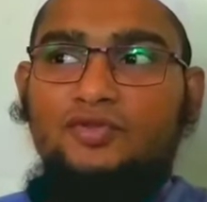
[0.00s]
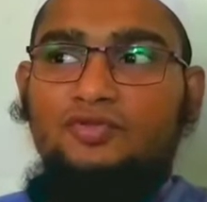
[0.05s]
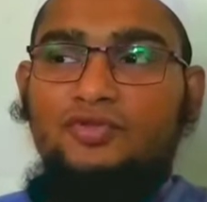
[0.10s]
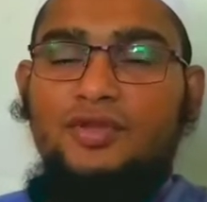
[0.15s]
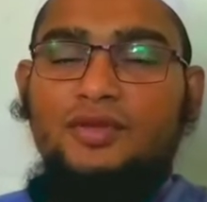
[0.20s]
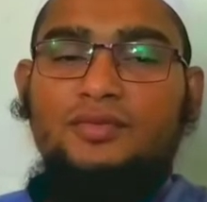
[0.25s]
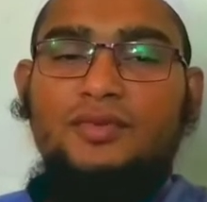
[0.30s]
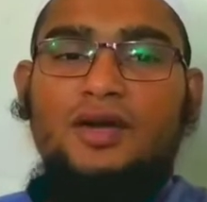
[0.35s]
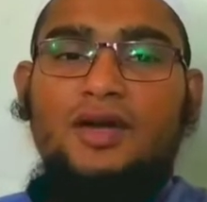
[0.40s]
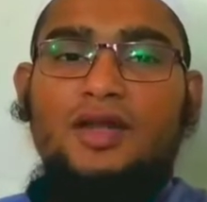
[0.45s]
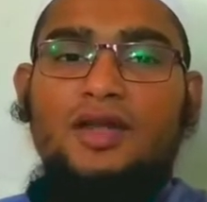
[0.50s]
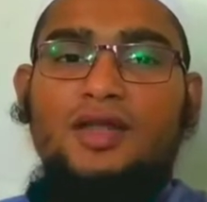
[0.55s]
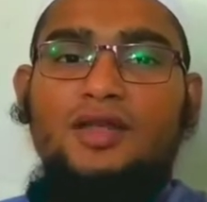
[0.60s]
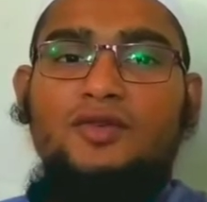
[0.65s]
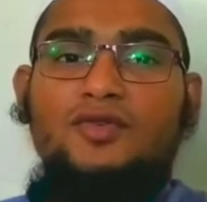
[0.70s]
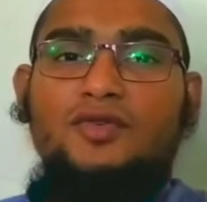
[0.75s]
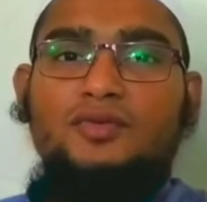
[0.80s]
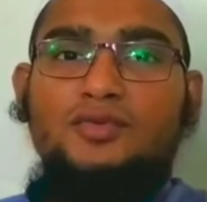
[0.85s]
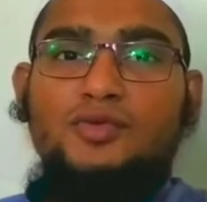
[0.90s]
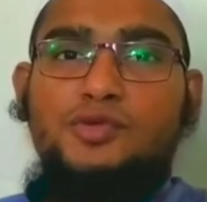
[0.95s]
كتب
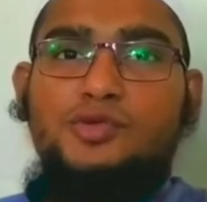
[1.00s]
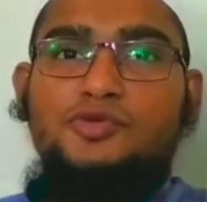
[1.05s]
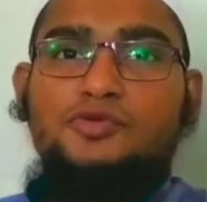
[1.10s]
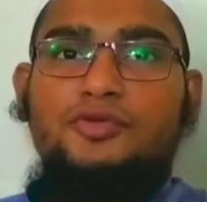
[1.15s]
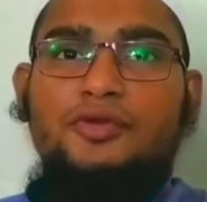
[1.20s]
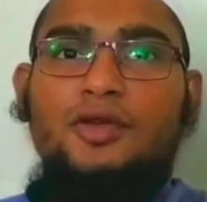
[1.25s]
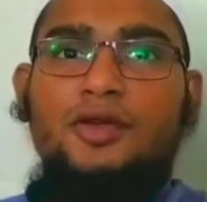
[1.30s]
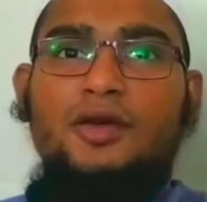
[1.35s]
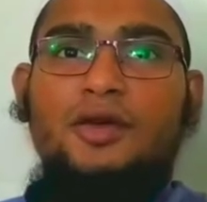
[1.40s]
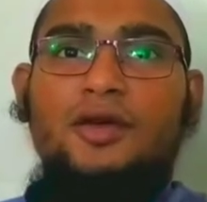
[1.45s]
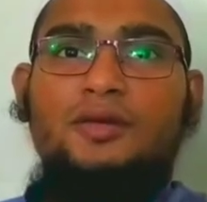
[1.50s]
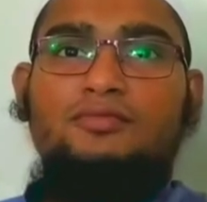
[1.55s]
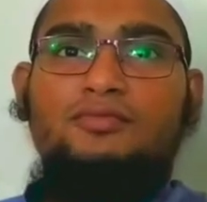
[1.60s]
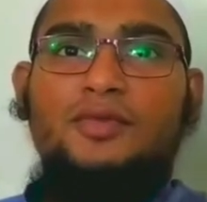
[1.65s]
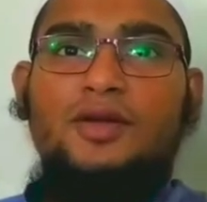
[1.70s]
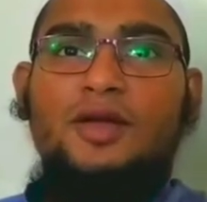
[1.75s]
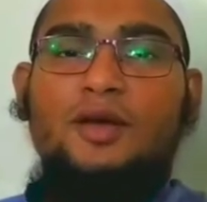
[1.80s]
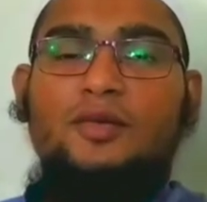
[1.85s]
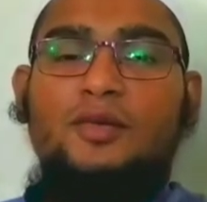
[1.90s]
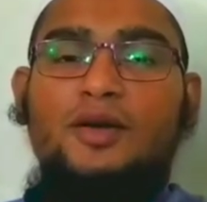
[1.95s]
عليكم الصيام
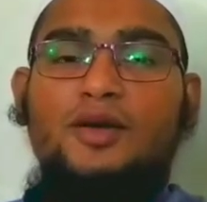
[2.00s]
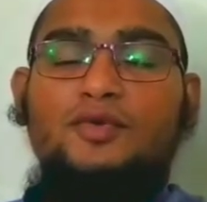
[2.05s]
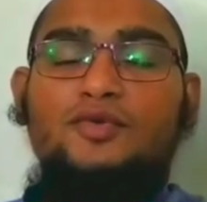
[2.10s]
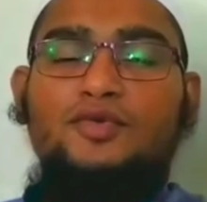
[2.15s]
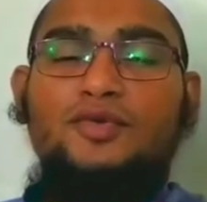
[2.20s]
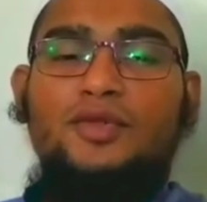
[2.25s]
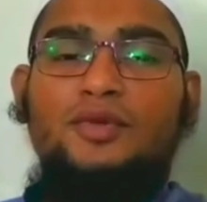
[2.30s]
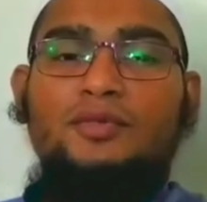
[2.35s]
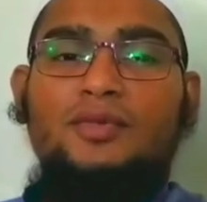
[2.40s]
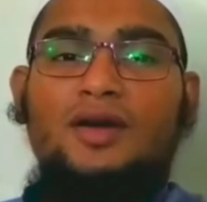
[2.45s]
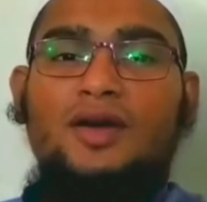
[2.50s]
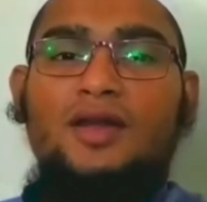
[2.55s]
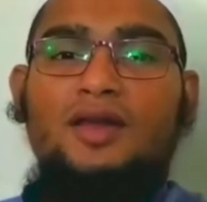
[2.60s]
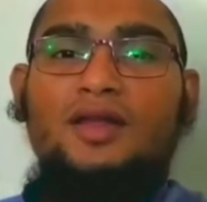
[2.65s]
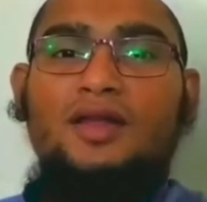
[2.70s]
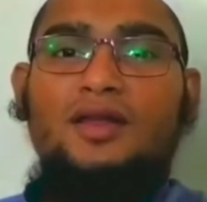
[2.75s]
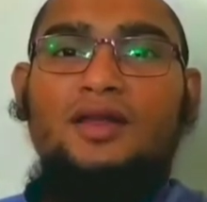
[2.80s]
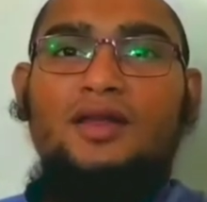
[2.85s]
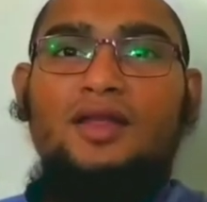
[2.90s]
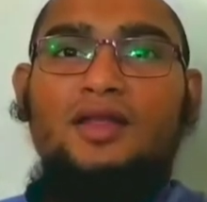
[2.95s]
كما كتب
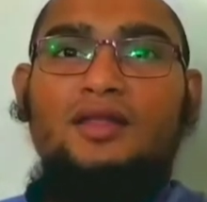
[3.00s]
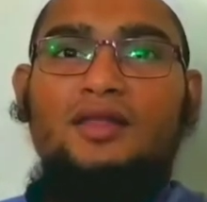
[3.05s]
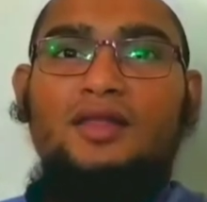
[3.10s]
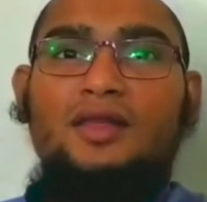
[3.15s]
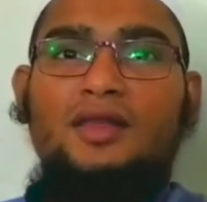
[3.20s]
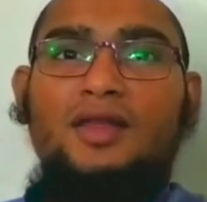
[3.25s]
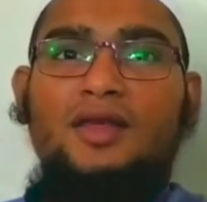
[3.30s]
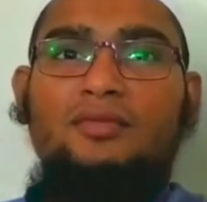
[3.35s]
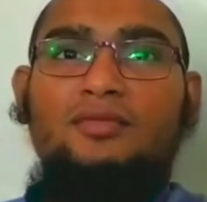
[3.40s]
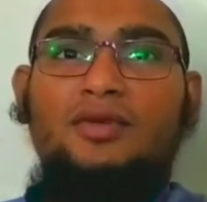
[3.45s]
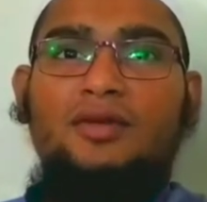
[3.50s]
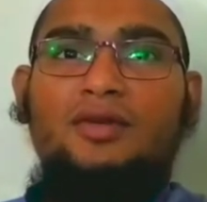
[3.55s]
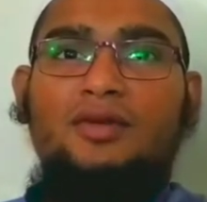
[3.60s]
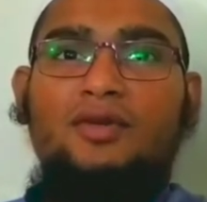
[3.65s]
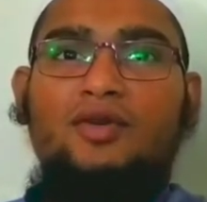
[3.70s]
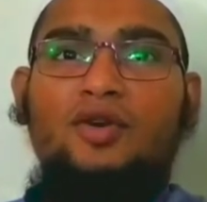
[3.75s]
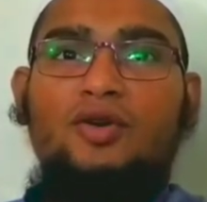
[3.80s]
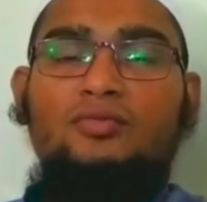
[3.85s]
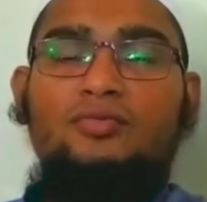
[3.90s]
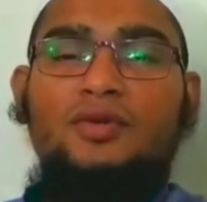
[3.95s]
على الذين من
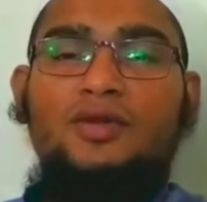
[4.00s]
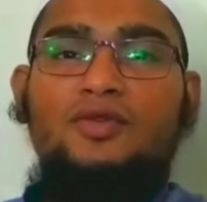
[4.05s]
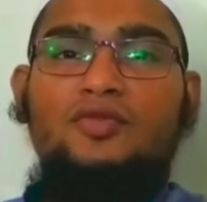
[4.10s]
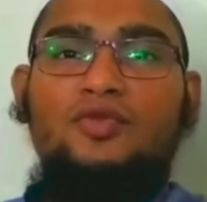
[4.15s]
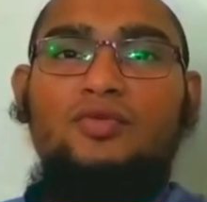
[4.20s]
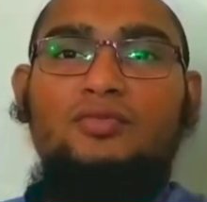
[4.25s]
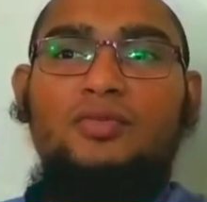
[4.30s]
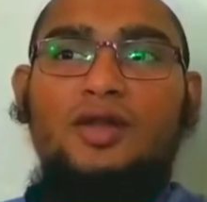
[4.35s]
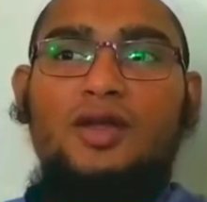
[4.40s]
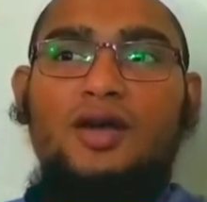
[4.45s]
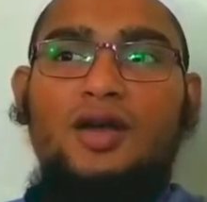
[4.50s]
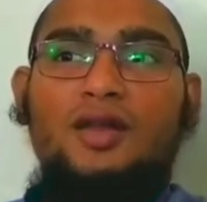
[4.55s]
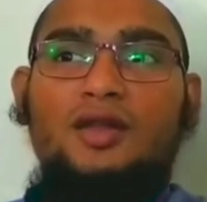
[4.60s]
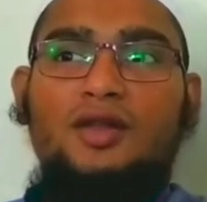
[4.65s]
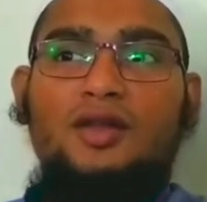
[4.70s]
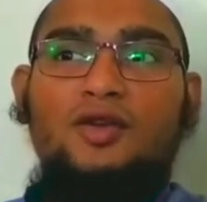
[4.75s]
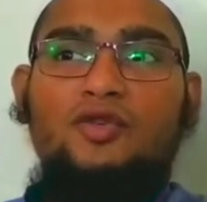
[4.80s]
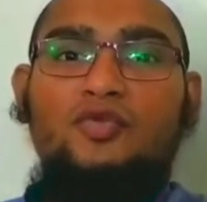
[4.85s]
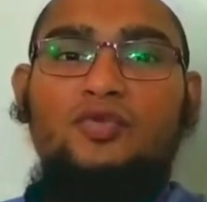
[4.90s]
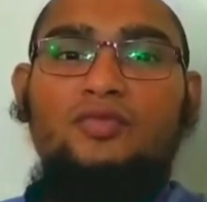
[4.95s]
قبلكم
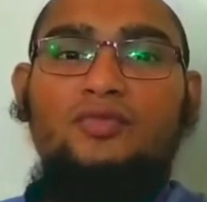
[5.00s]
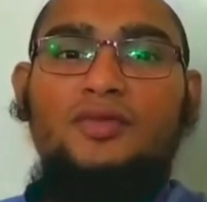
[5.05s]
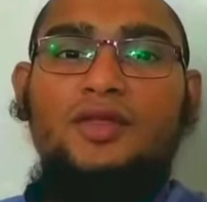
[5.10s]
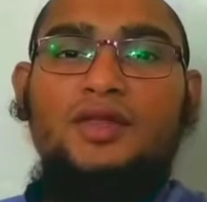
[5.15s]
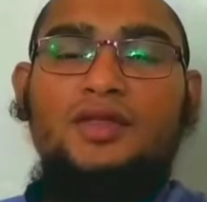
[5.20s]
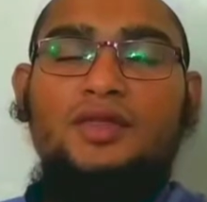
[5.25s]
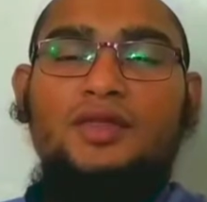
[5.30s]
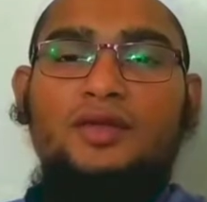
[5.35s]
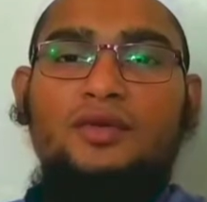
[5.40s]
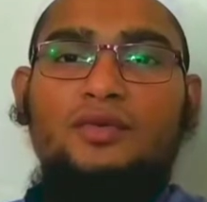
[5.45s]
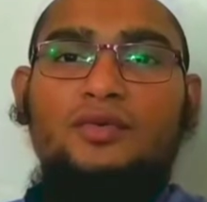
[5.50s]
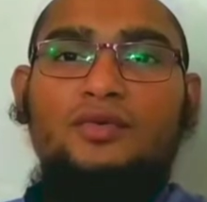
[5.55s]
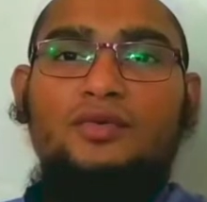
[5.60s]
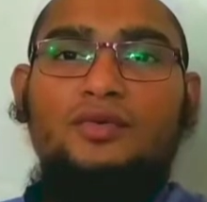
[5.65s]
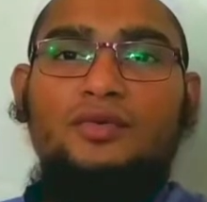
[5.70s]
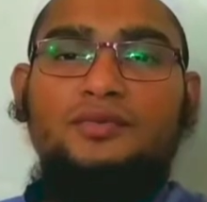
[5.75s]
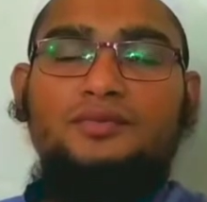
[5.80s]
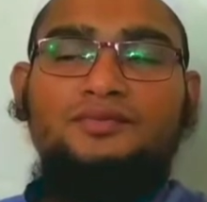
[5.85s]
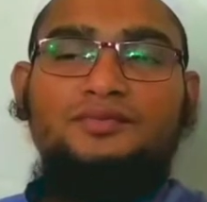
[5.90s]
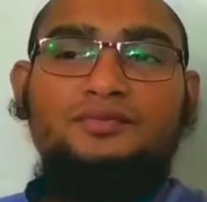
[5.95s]
لعلكم
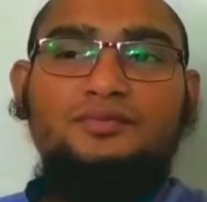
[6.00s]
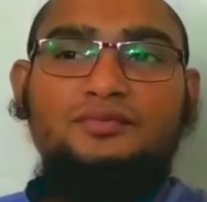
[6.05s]
تتقون